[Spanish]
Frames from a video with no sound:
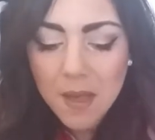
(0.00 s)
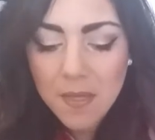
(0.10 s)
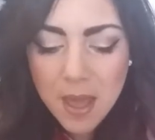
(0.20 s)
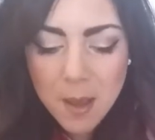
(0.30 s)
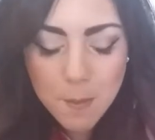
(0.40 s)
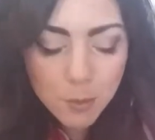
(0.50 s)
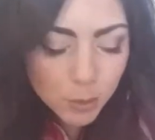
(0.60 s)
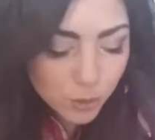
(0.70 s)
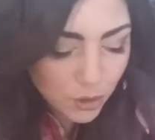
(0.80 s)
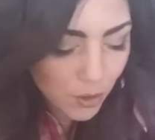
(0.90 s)
de
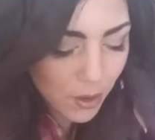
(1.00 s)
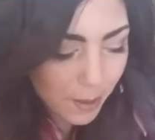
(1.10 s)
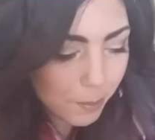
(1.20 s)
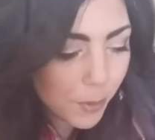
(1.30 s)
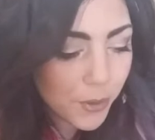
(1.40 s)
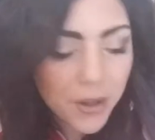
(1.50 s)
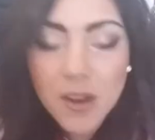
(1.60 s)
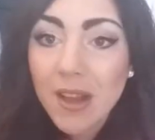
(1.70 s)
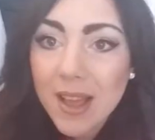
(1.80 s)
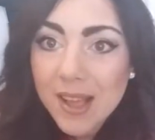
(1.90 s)
muchos apuros,